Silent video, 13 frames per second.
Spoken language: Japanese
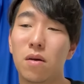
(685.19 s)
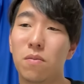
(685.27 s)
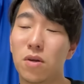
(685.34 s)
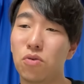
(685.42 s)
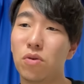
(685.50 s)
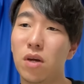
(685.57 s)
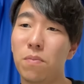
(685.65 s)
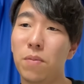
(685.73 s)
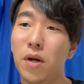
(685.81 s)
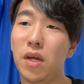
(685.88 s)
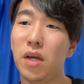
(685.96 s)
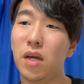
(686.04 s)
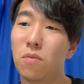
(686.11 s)
まあそれはやっぱ
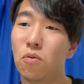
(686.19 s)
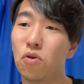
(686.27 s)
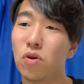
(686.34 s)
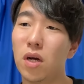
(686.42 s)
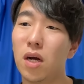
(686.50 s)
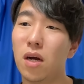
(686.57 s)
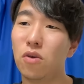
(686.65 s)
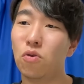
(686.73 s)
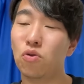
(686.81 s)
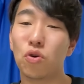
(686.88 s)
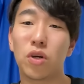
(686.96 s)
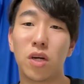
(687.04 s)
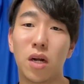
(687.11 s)
り僕が幼
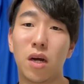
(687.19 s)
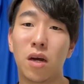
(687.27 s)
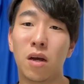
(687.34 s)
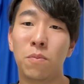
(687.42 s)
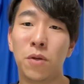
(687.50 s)
少期から